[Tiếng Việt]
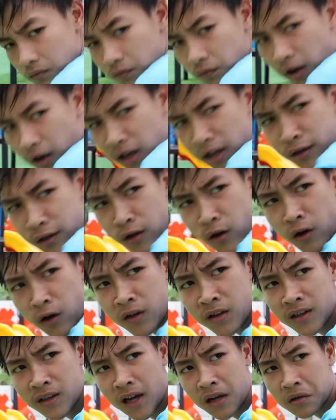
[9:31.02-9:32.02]
phải luyện
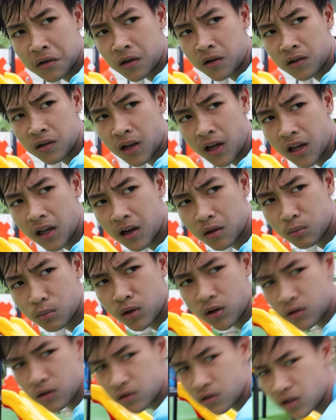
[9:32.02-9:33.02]
võ để tăng cường thể lực
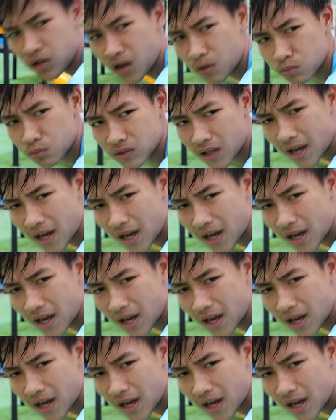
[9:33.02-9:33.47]
mới được chứ không